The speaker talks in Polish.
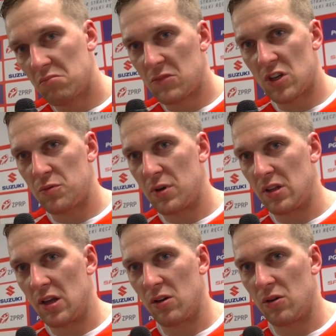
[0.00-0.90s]
coś
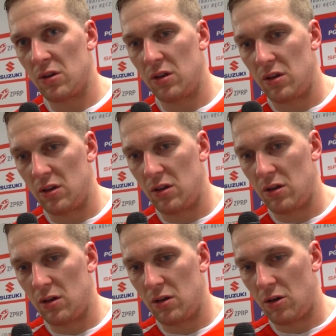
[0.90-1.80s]
pięknego i, i,
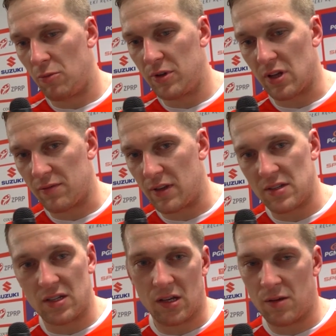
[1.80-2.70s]
i oby tak
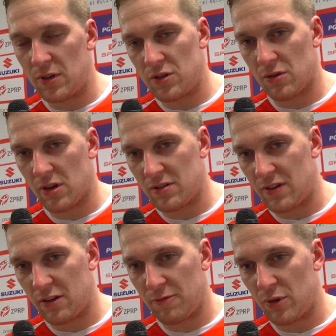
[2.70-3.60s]
więcej takich meczy
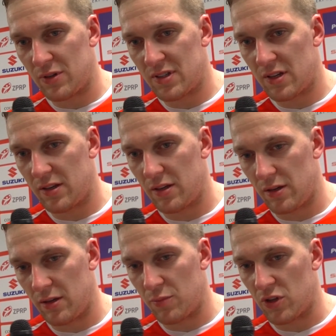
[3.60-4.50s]
organizowanych w Polsce
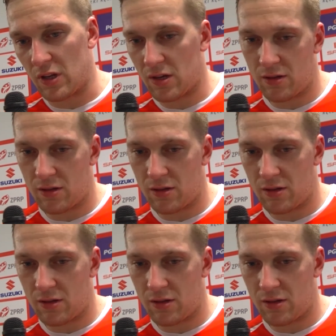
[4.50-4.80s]
i, i przy tak